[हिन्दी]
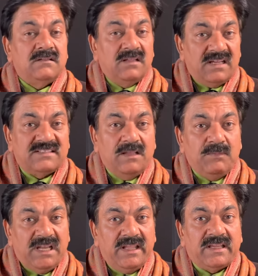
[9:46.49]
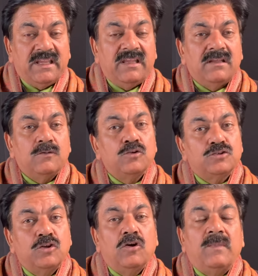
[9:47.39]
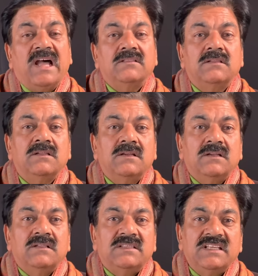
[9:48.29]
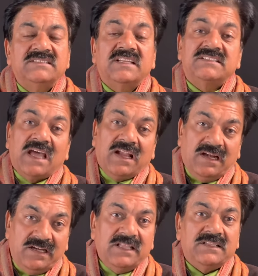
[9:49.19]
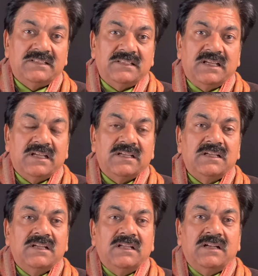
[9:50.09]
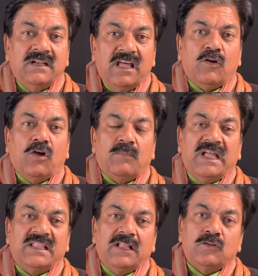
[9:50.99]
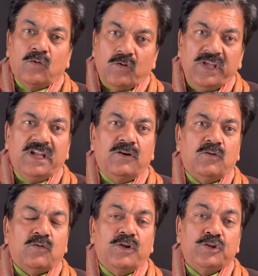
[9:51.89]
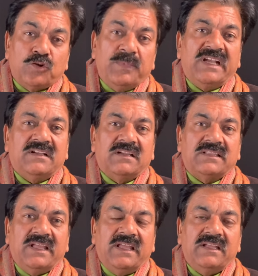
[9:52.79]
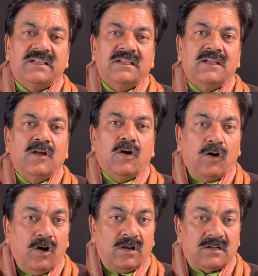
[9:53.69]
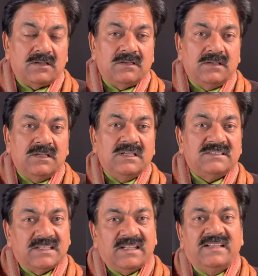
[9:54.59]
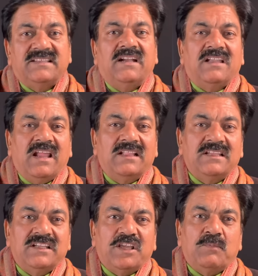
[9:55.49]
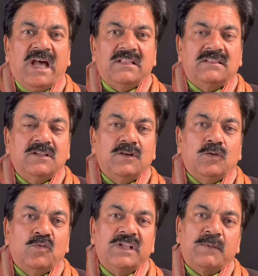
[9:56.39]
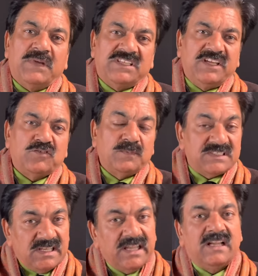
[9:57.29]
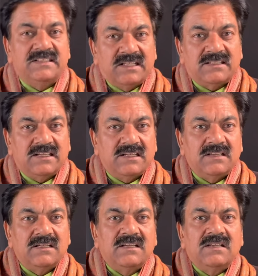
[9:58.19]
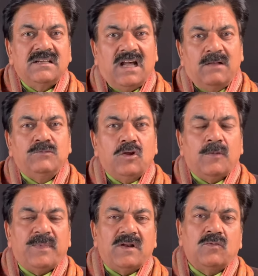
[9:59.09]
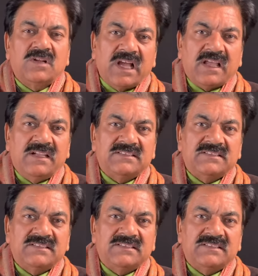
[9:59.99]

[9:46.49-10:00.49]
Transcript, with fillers: नर से मिलने के कुछ दिनों बाद तीन से चार अंडे देती है नर और मादा दोनों ही अंडों को इनक्यूबेट करते हैं और 17 से 18 दिन के बाद उनके बच्चे उसमें से निकल जाते हैं आमतौर पर उनका क्लच